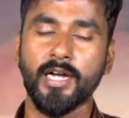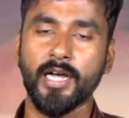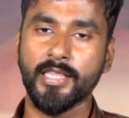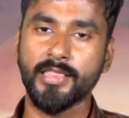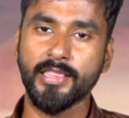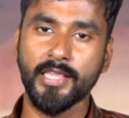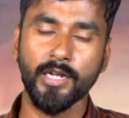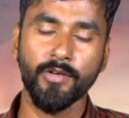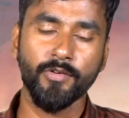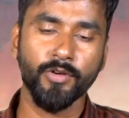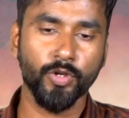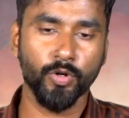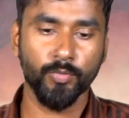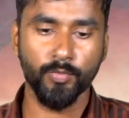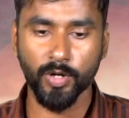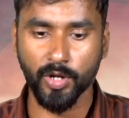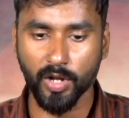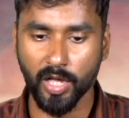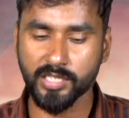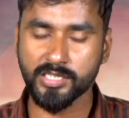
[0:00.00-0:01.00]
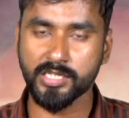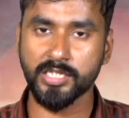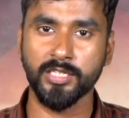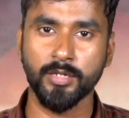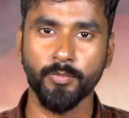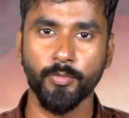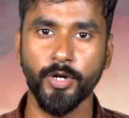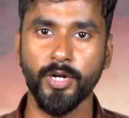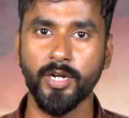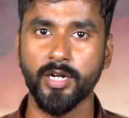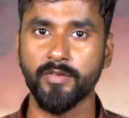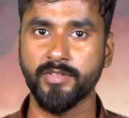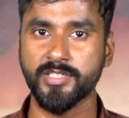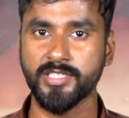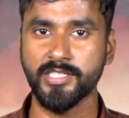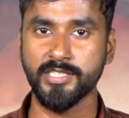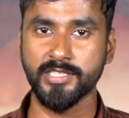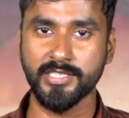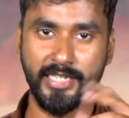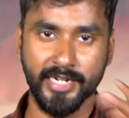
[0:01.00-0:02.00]
அந்த அளவுக்கு ரொம்ப லாஸில் தான் போயிட்டு இருக்கு
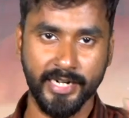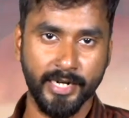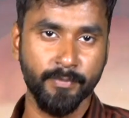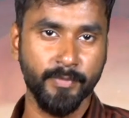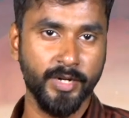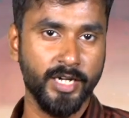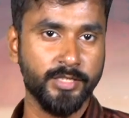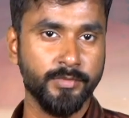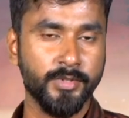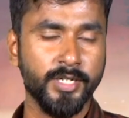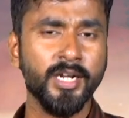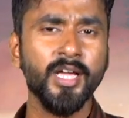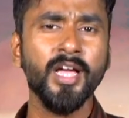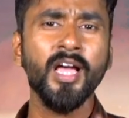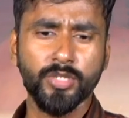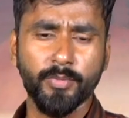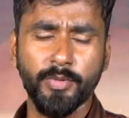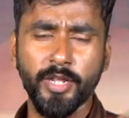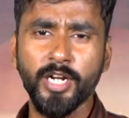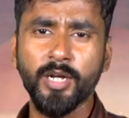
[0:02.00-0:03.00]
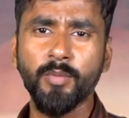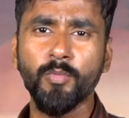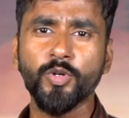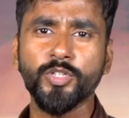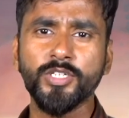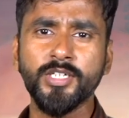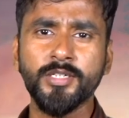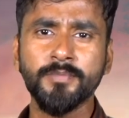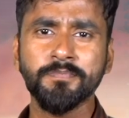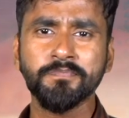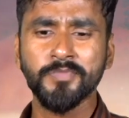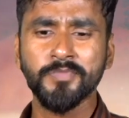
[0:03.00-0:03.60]
வெஸ்ட் இண்டீஸ் கிரிக்கெட் மேனேஜ்மெண்ட் ஸோ இப்படி இருக்கும்போது